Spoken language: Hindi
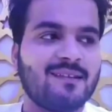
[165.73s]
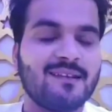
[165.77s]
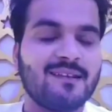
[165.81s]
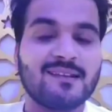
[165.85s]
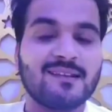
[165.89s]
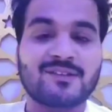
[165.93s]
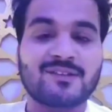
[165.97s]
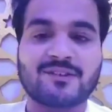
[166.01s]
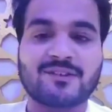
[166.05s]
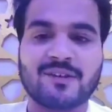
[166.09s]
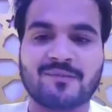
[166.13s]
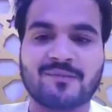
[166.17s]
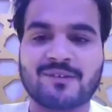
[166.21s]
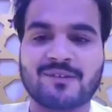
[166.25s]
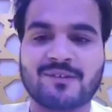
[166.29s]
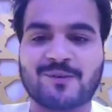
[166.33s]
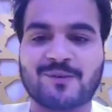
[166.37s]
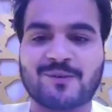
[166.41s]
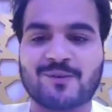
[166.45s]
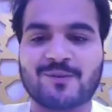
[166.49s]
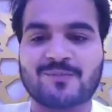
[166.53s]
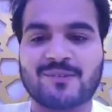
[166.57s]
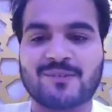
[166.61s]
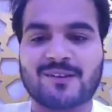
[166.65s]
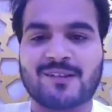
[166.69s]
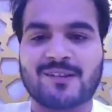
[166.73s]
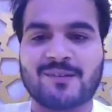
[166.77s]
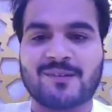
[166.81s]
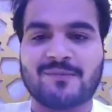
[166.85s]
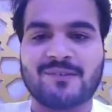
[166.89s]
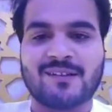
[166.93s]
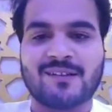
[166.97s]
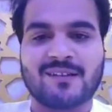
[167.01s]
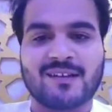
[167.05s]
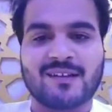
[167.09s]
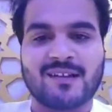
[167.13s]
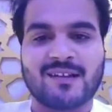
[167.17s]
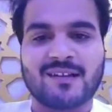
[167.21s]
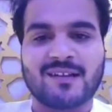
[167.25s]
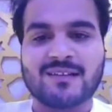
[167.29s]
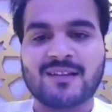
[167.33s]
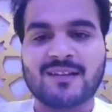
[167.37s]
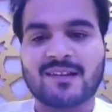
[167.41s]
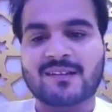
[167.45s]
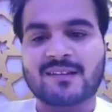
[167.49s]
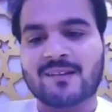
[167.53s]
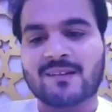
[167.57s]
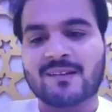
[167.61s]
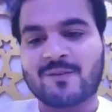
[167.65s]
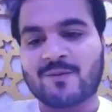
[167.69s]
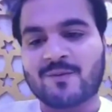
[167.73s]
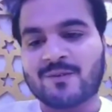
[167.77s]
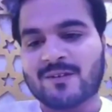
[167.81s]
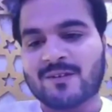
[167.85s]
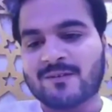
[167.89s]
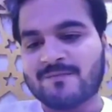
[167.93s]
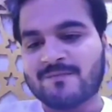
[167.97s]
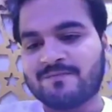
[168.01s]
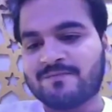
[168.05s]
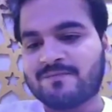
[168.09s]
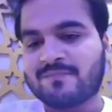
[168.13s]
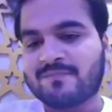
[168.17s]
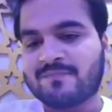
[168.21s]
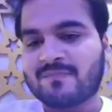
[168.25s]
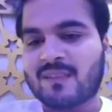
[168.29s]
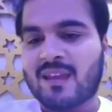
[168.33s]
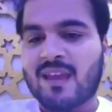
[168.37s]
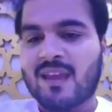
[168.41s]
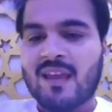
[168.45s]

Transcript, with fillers: ई शब्द के कोनो मतलब है नहीं कि एजा लोग